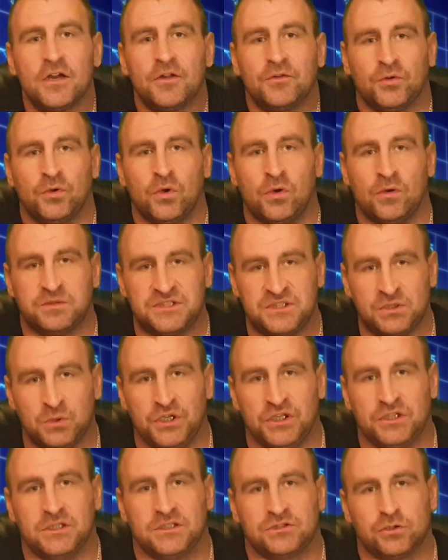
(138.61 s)
Но
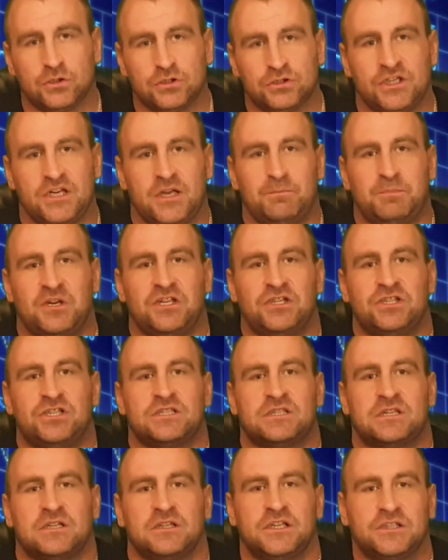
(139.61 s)
все это, то, что я
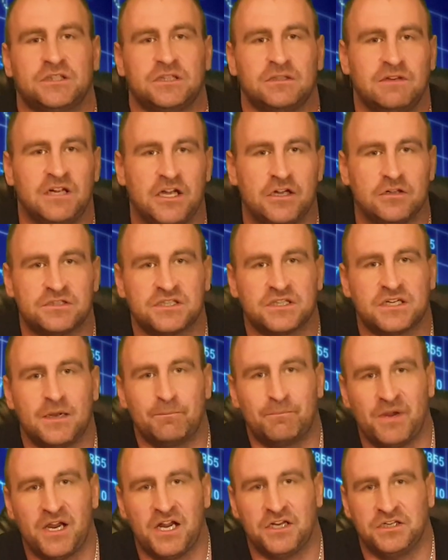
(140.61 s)
перечислил, это является являются
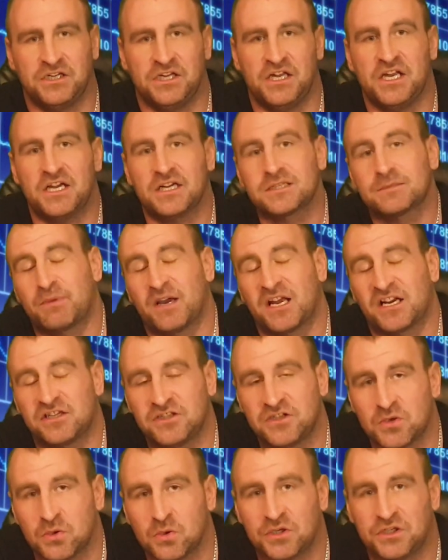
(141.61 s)

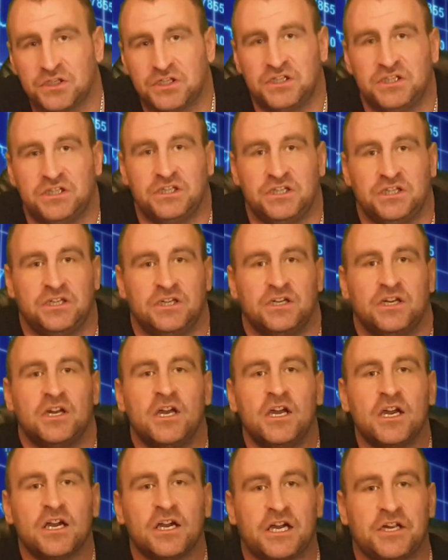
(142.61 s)
компании-экспортеры, и,
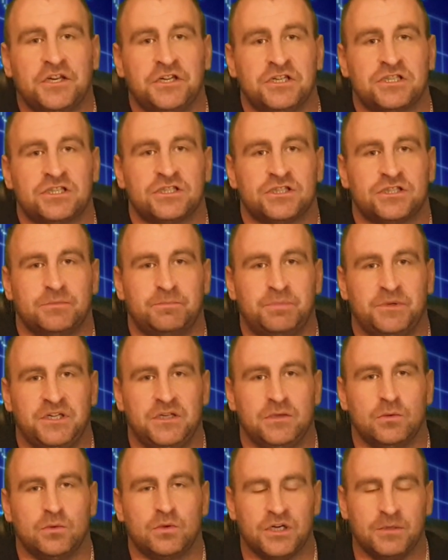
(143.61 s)
конечно же,
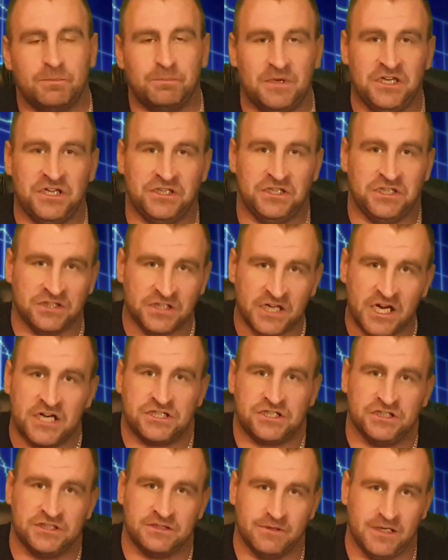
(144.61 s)
при укреплении
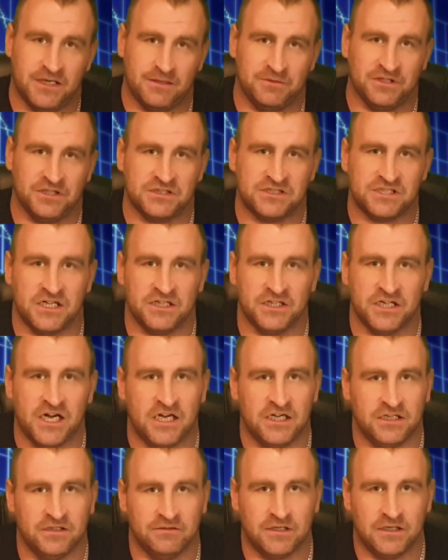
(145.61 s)
нашей с вами
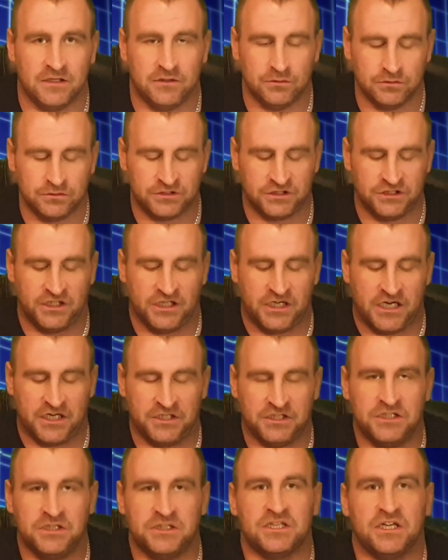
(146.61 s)
национальной валюты
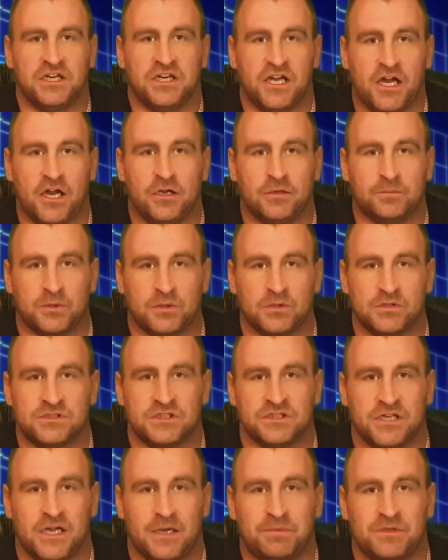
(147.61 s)
они теряют
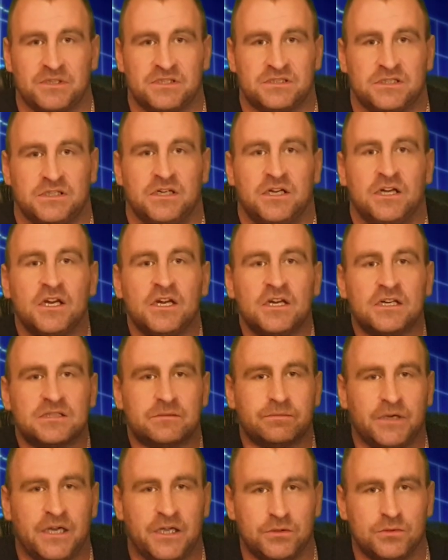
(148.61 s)
просто-напросто
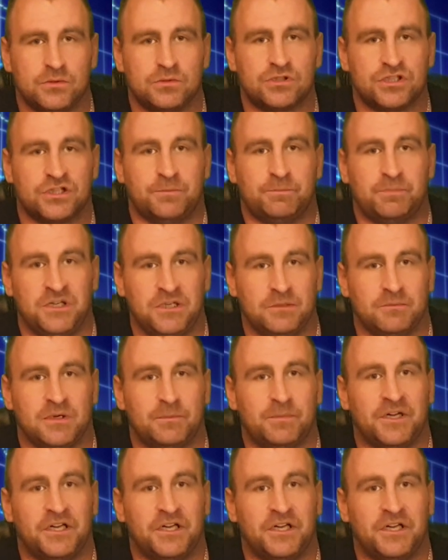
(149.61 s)
свою же прибыль.